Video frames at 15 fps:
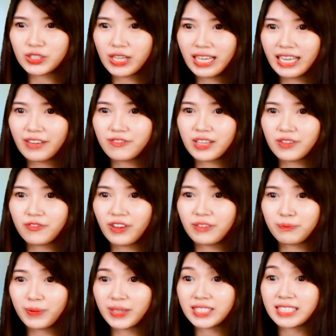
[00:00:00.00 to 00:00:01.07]
juga event
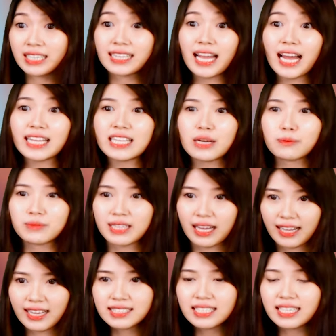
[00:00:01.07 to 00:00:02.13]
fanpage dengan hadiah
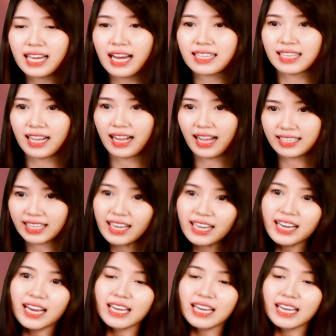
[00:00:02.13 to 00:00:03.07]
menarik di antaranya,